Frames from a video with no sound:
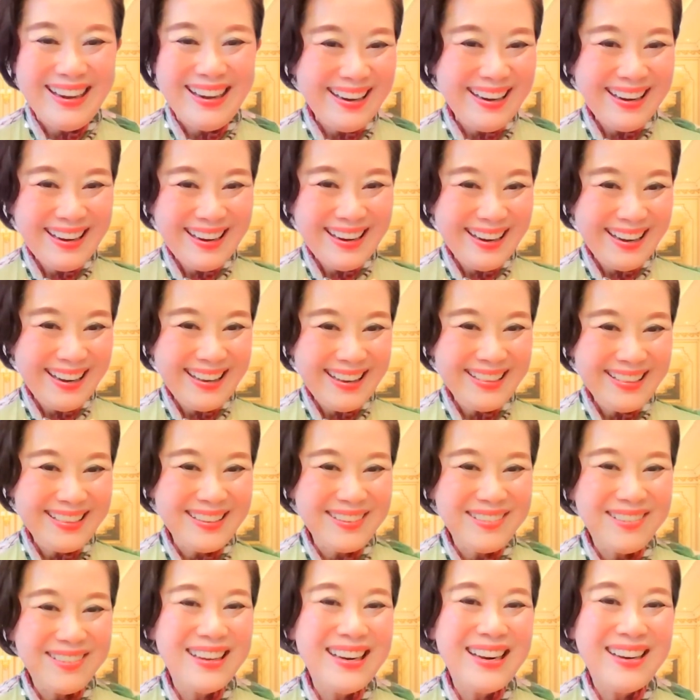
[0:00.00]
ははっ
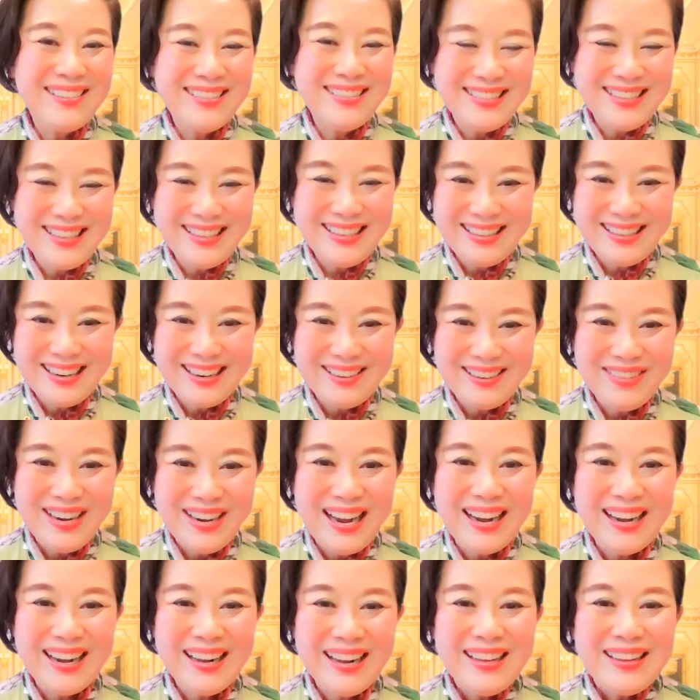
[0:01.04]
てお笑いをしていたら
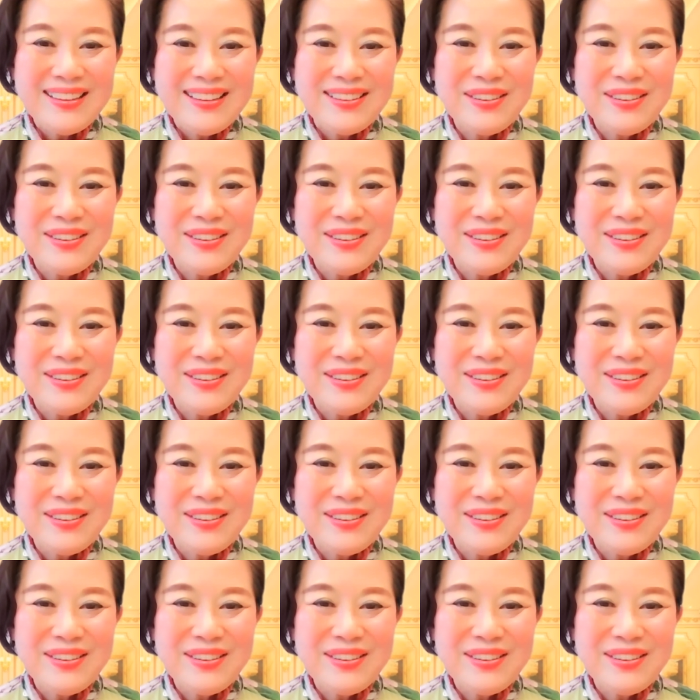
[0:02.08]
ば、